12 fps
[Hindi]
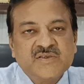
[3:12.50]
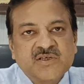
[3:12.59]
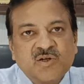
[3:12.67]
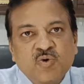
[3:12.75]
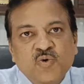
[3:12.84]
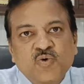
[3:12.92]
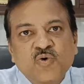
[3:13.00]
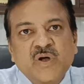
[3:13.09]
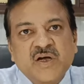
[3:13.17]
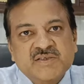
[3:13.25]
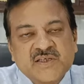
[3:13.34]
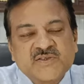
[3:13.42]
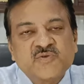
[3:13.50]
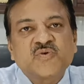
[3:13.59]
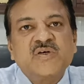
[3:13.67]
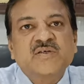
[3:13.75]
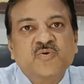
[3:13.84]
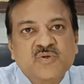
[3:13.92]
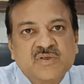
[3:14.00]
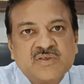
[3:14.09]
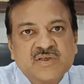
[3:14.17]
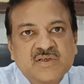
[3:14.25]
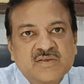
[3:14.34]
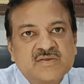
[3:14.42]
जिन लोगों को एक्सेसिव स्वेटिंग होती
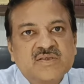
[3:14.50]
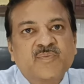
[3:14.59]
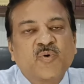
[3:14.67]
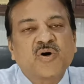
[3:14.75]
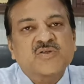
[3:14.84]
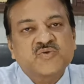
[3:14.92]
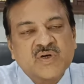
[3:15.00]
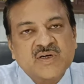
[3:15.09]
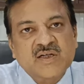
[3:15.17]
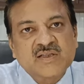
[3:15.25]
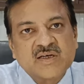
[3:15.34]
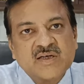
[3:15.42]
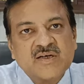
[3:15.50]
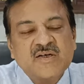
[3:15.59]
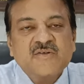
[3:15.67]
है या बहुत स्वेट आता है